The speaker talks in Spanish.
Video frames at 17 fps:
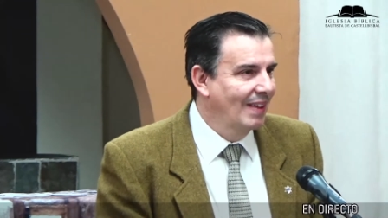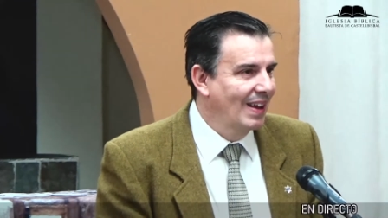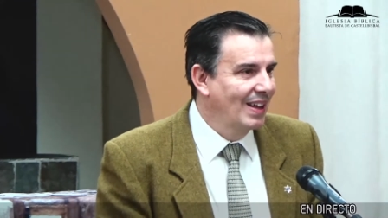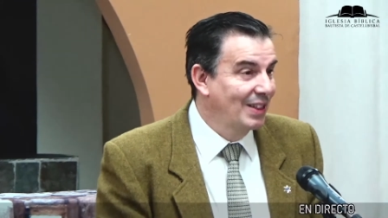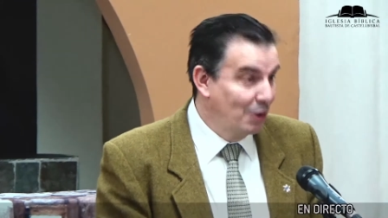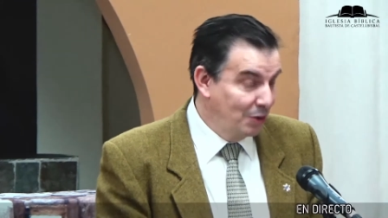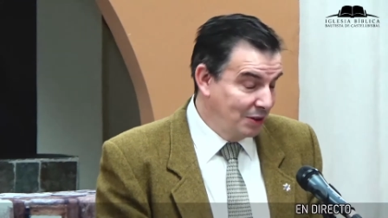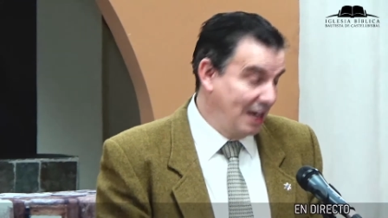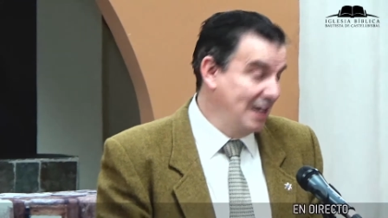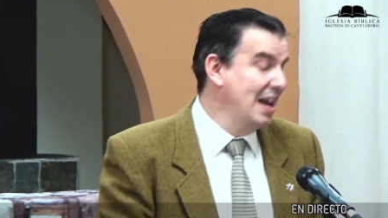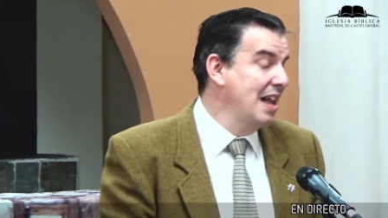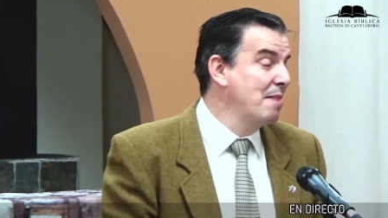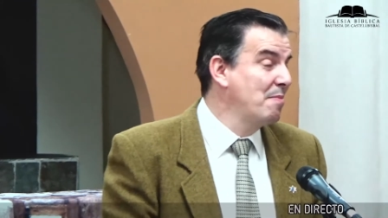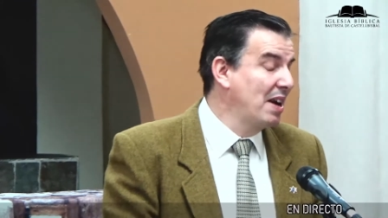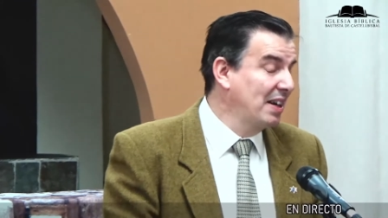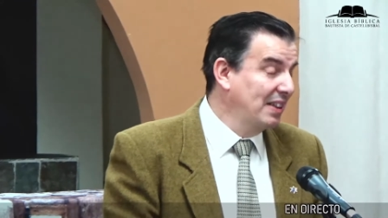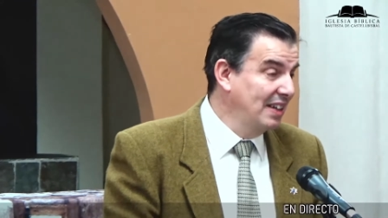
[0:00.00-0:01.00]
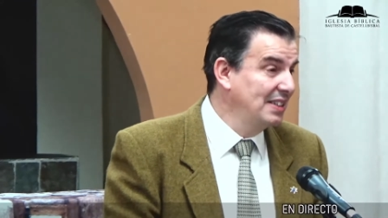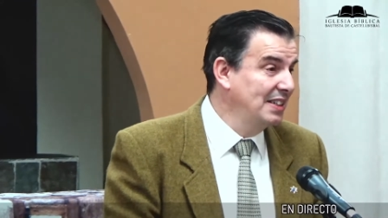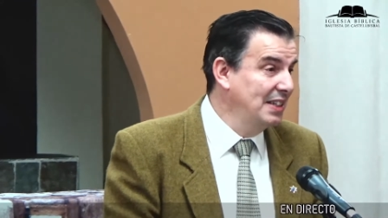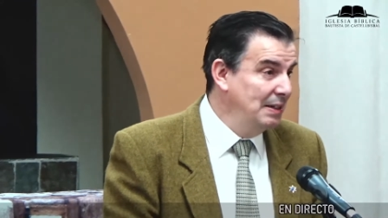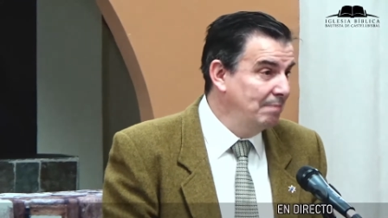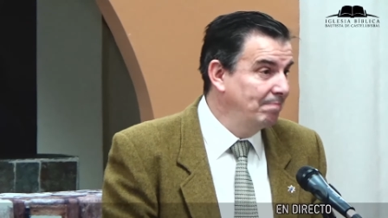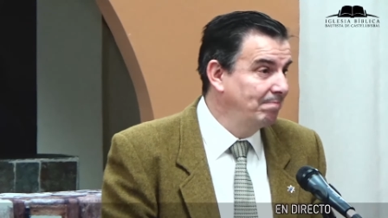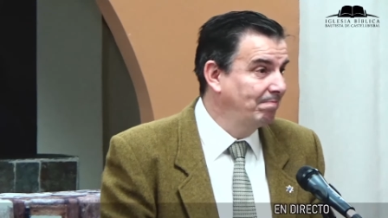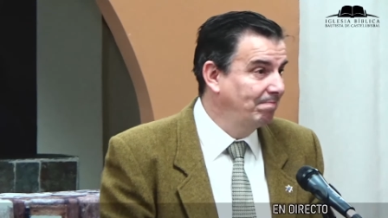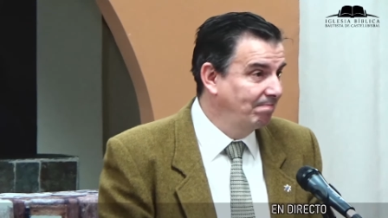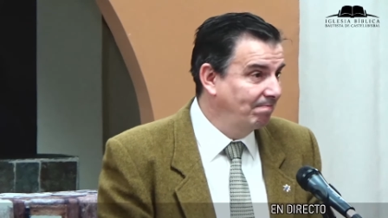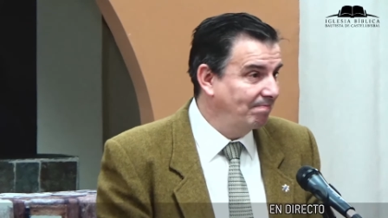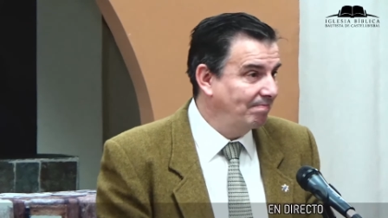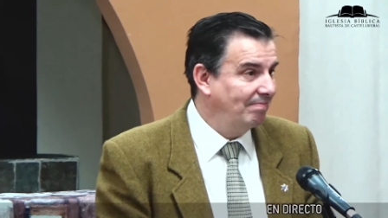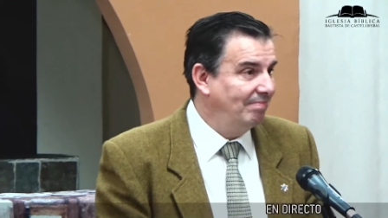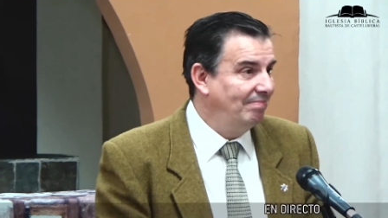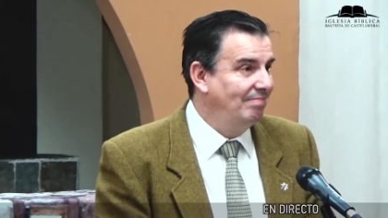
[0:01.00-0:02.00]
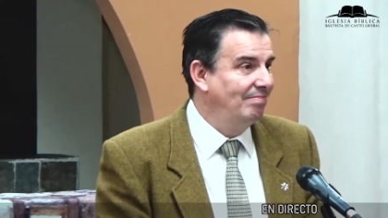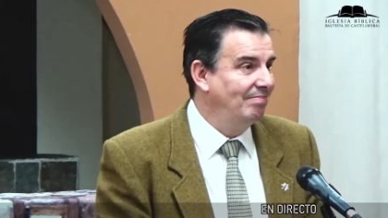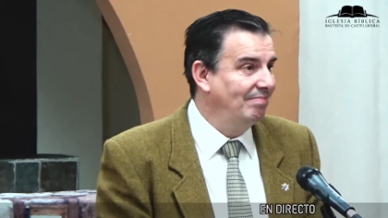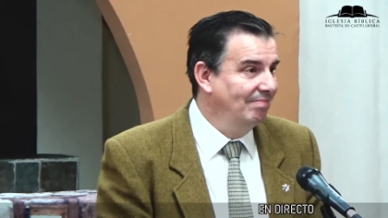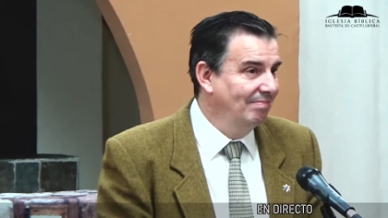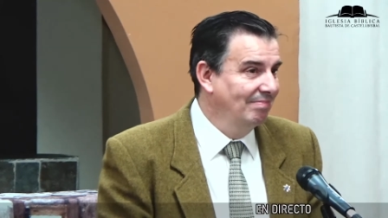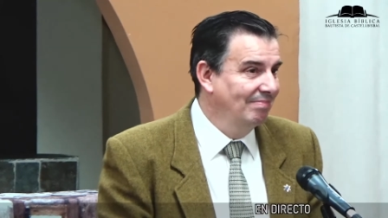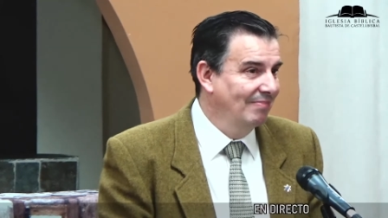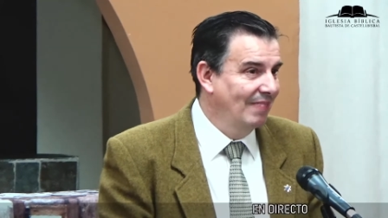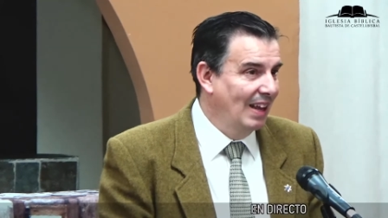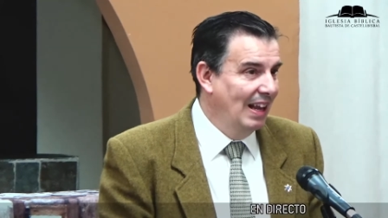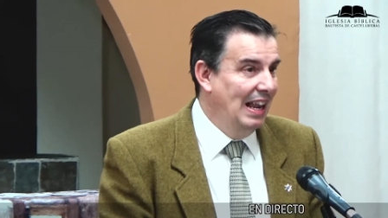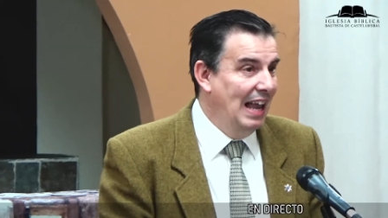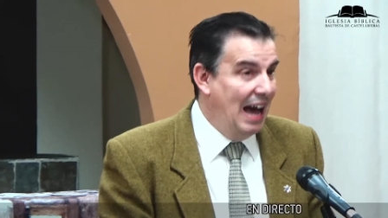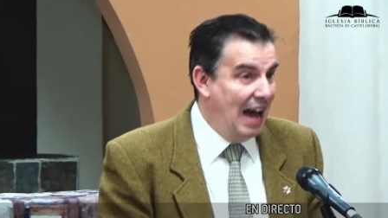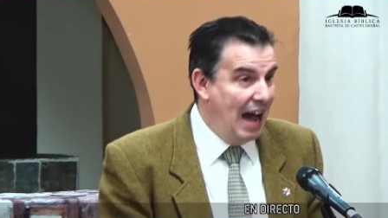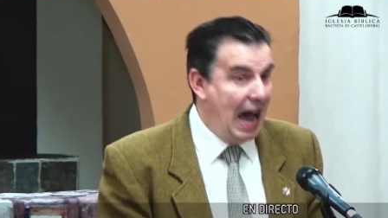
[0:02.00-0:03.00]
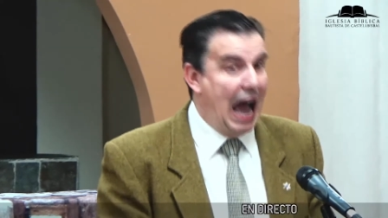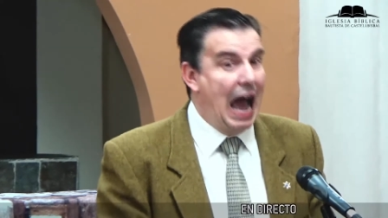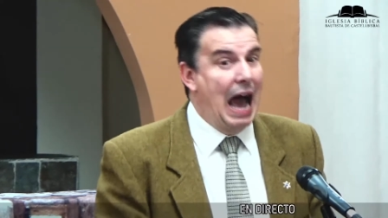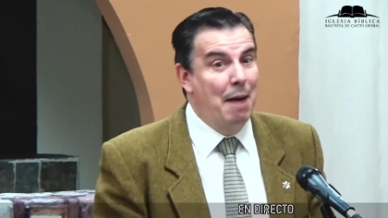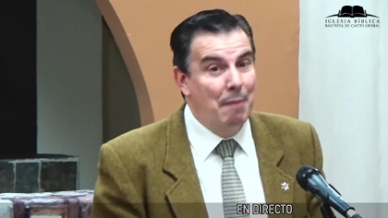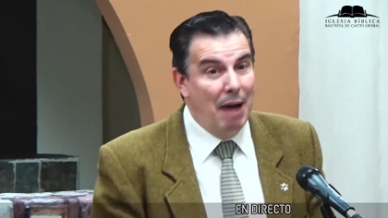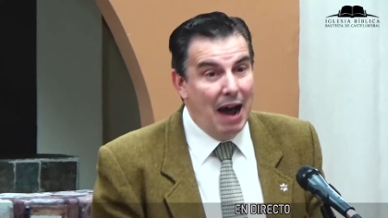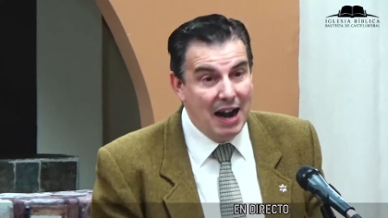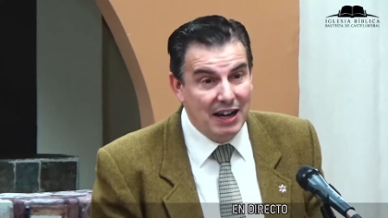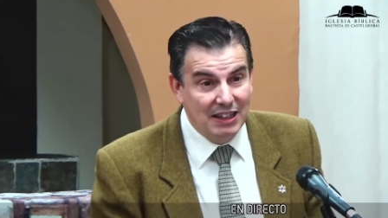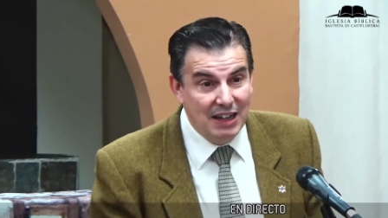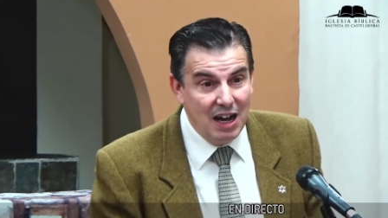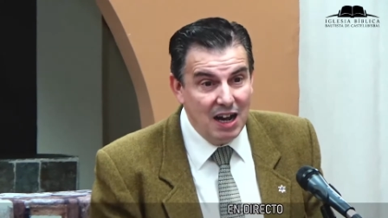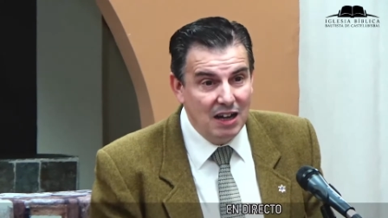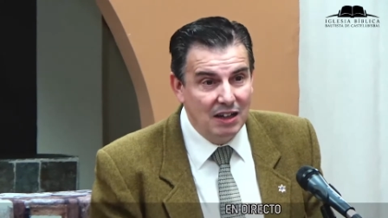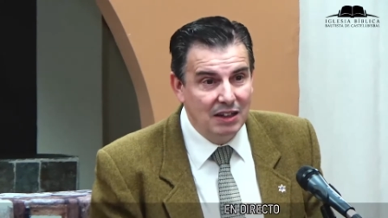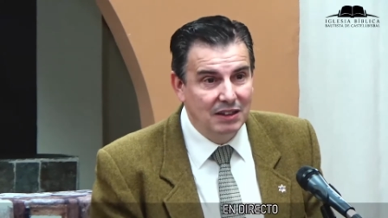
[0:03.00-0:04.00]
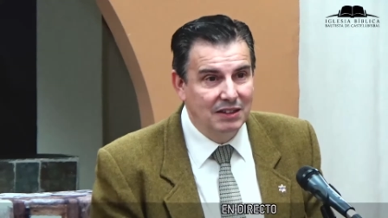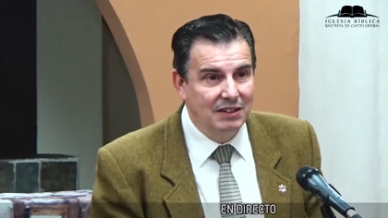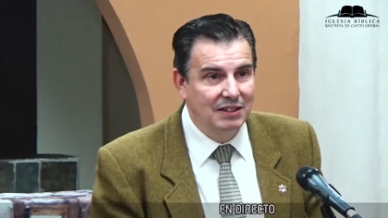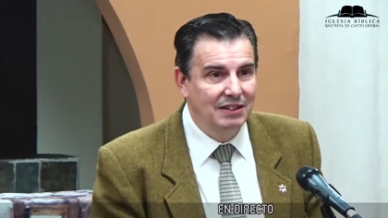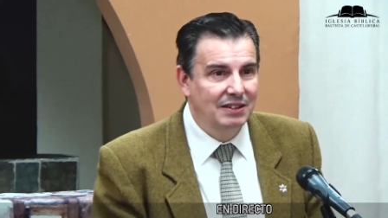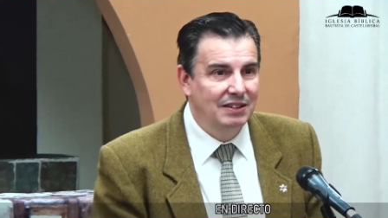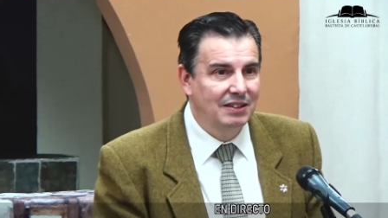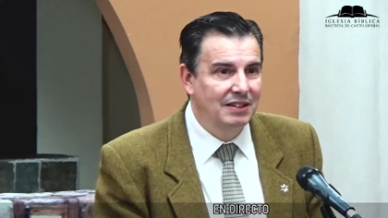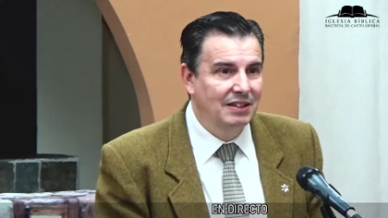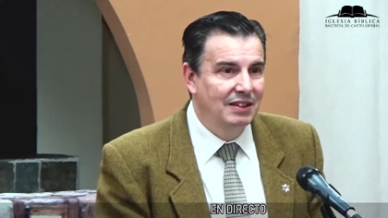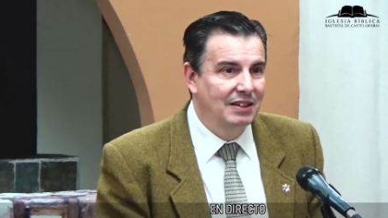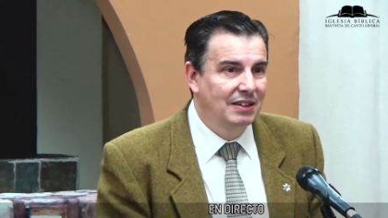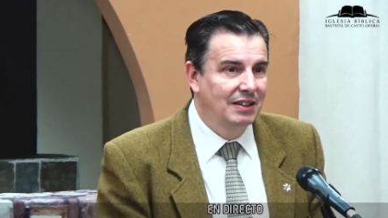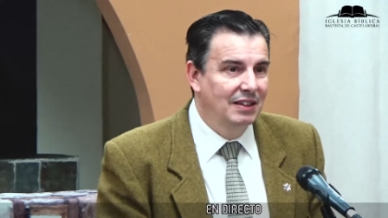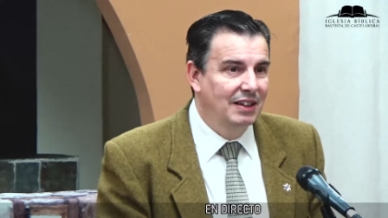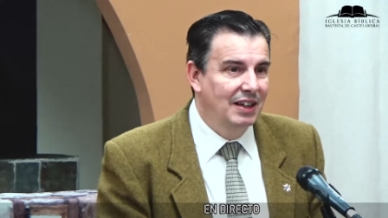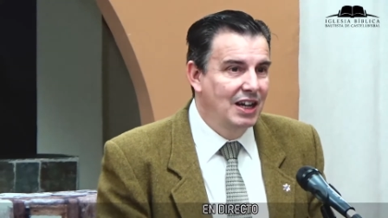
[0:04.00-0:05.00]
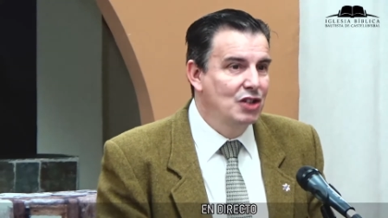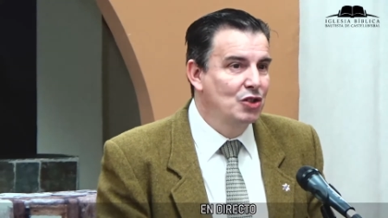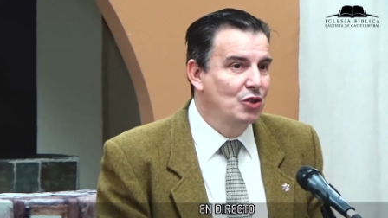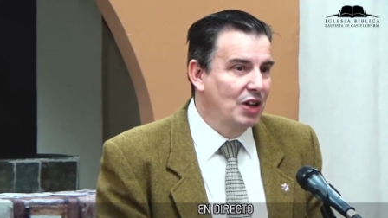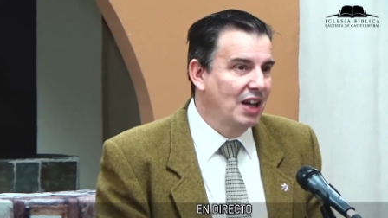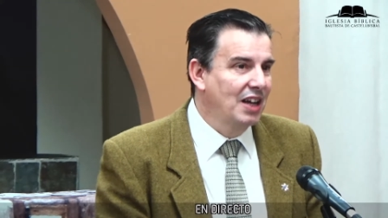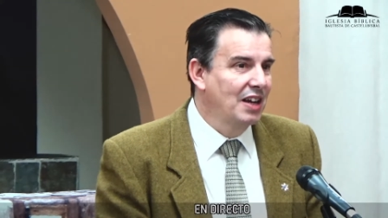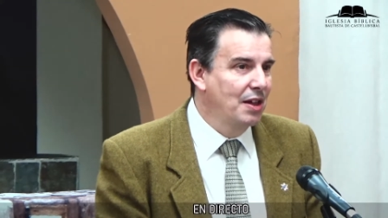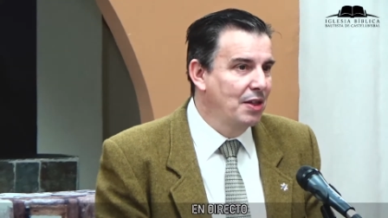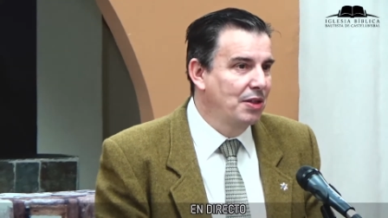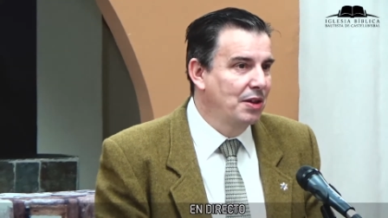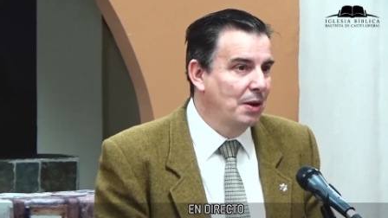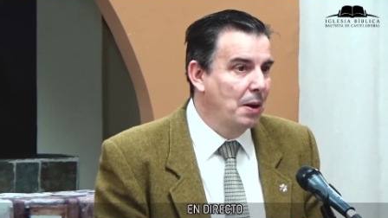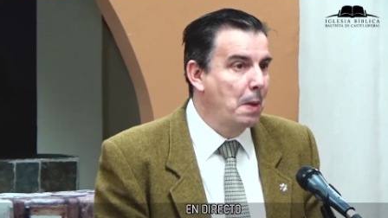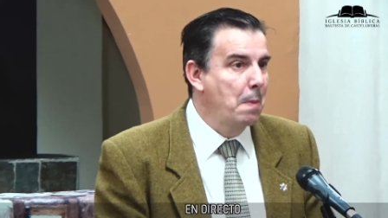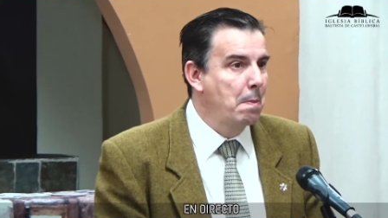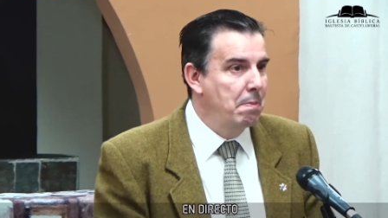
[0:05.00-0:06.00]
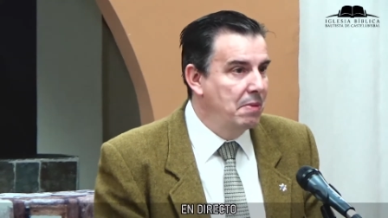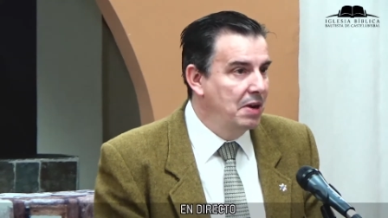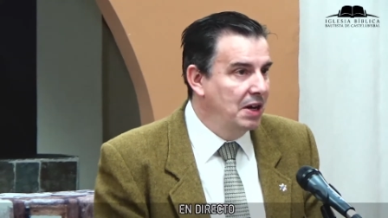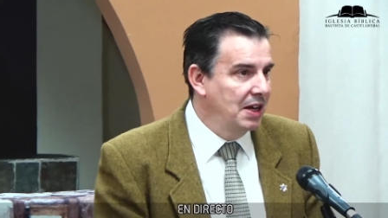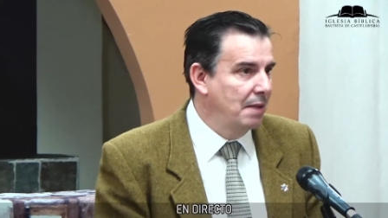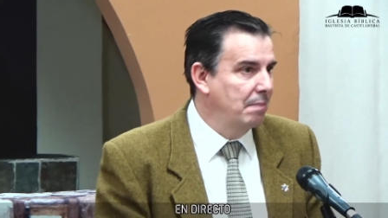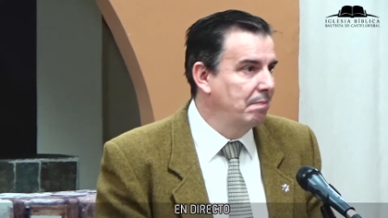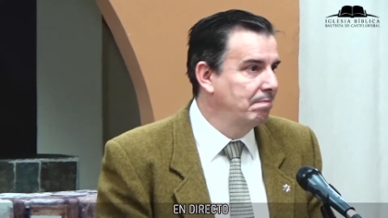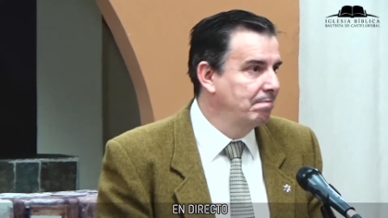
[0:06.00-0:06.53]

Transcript: ¿Te gustaría llamarte así? La amarga es lo que quiere decir Miriam.